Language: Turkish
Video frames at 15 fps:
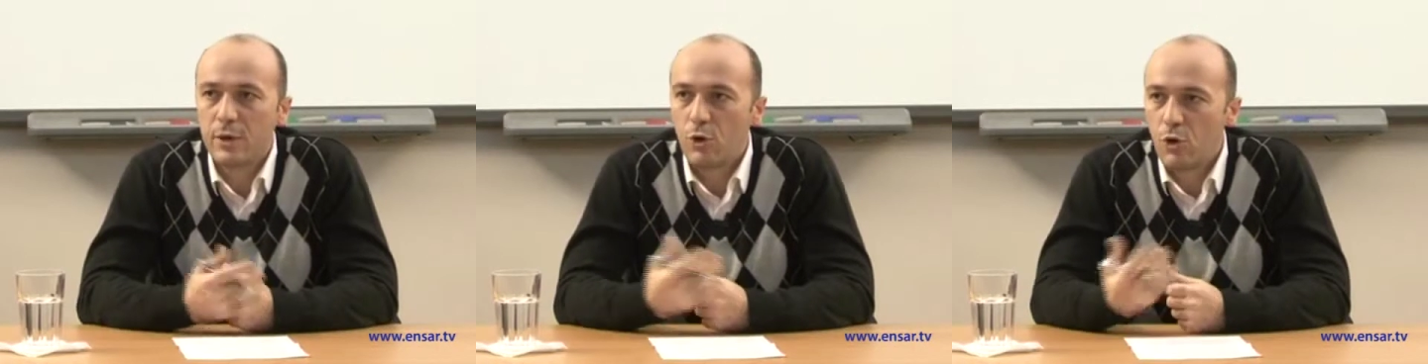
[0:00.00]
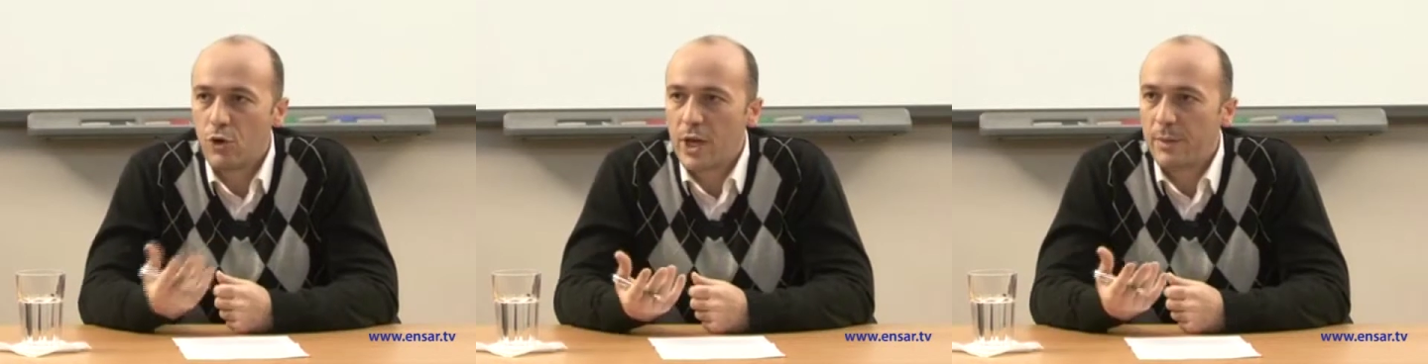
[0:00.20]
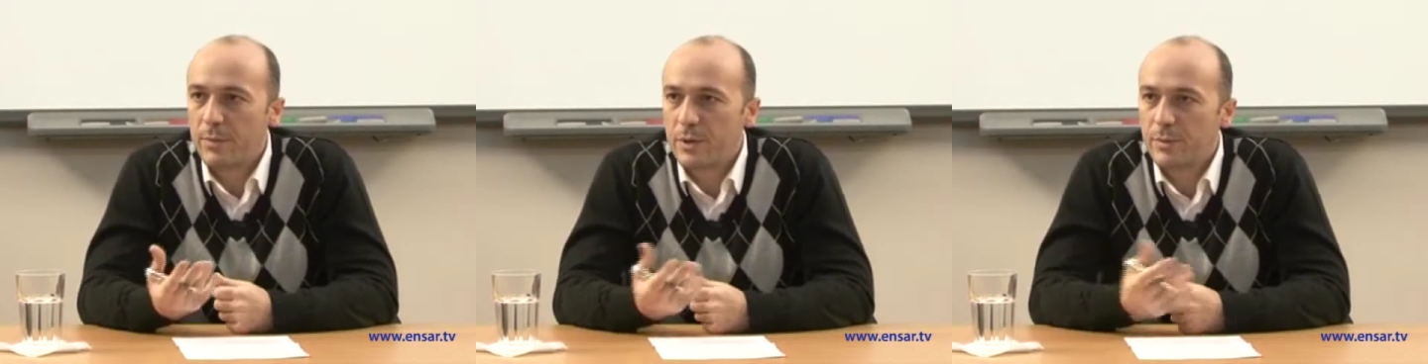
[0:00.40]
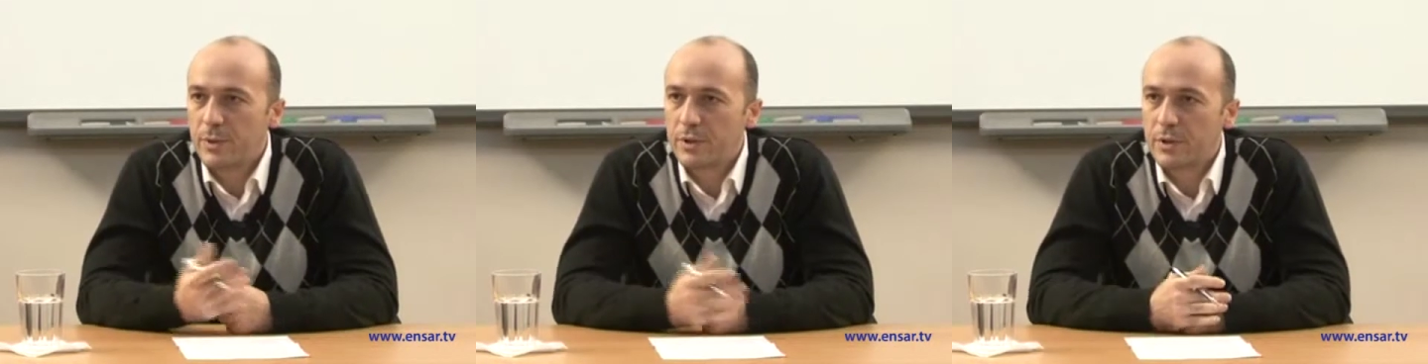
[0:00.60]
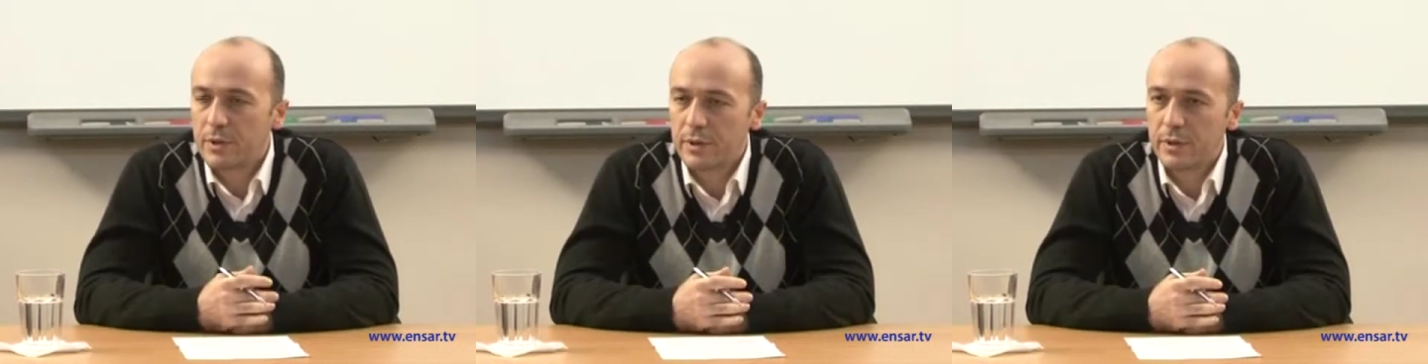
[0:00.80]
önemli
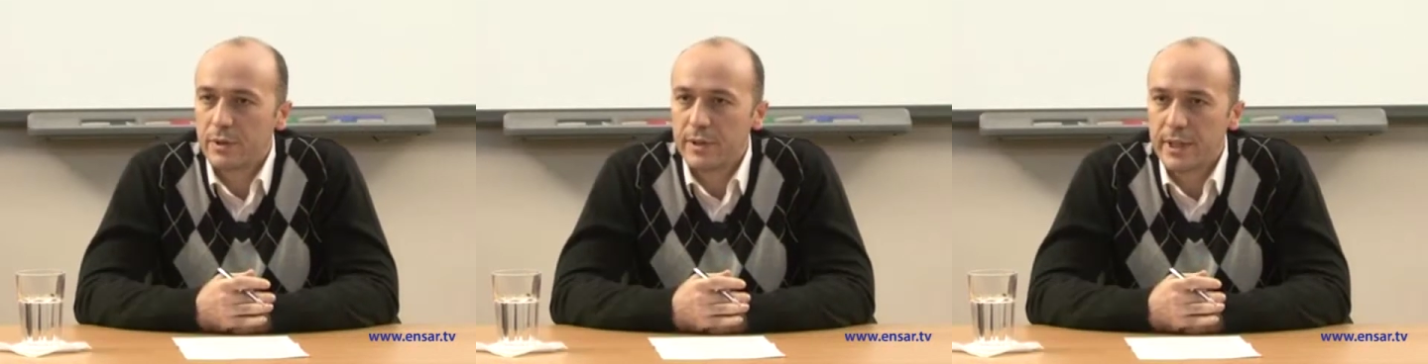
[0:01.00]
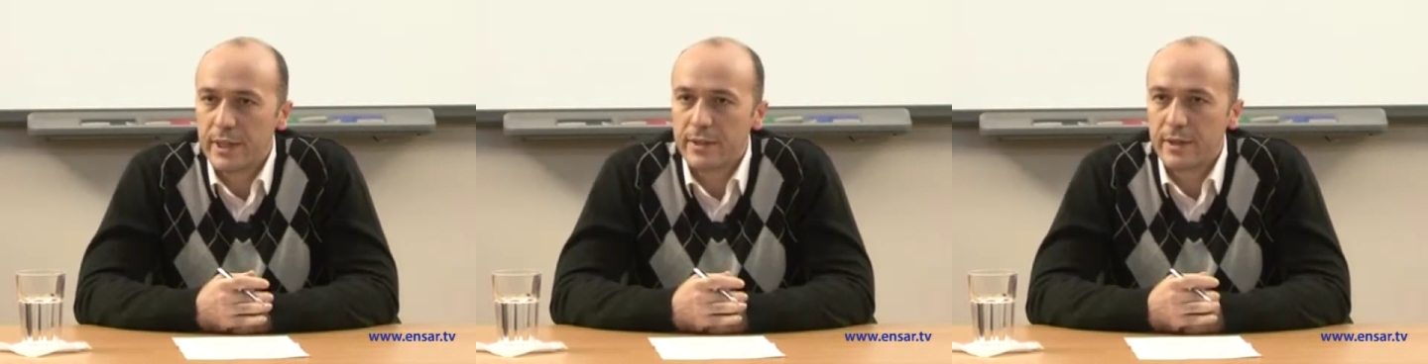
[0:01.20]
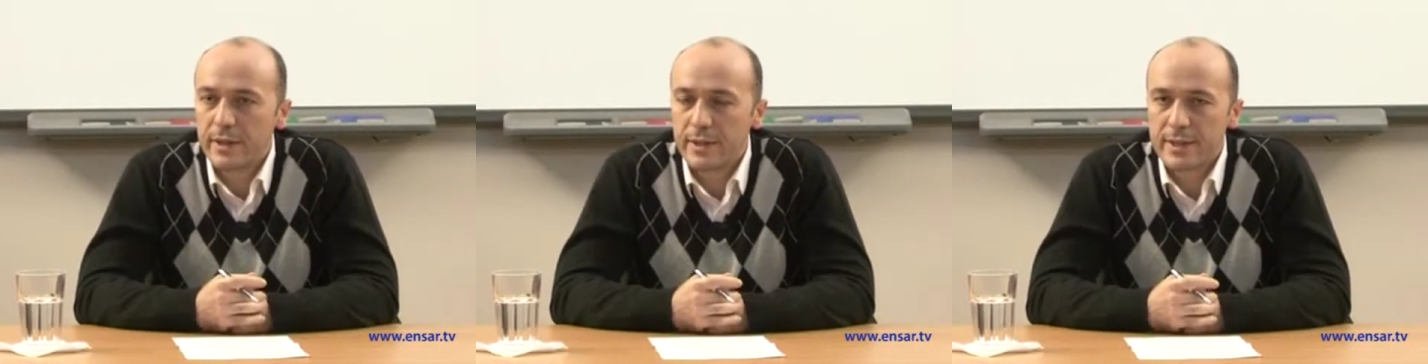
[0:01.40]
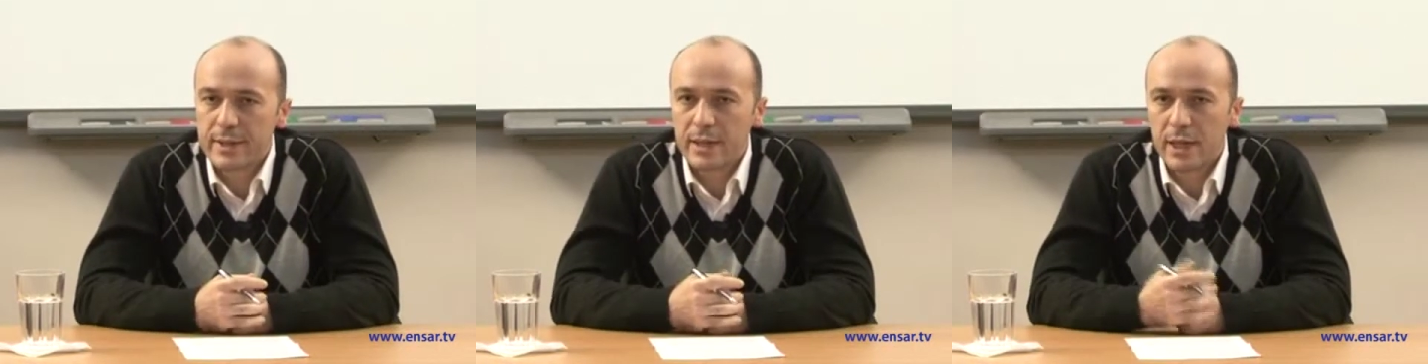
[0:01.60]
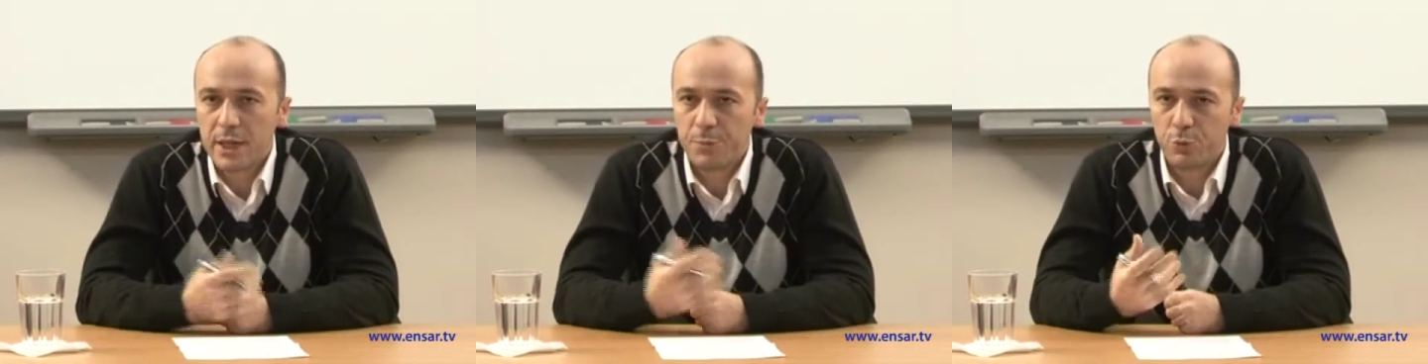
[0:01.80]
bir yere
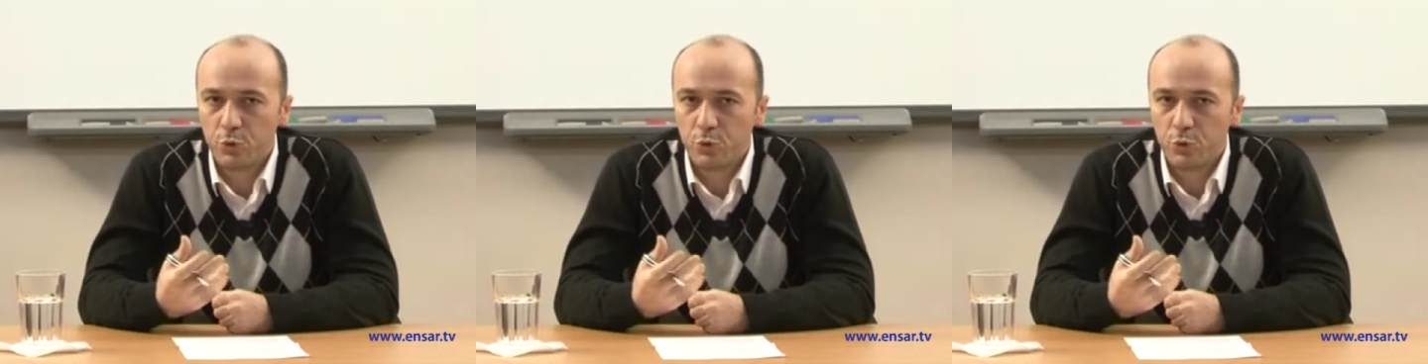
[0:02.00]
sahip.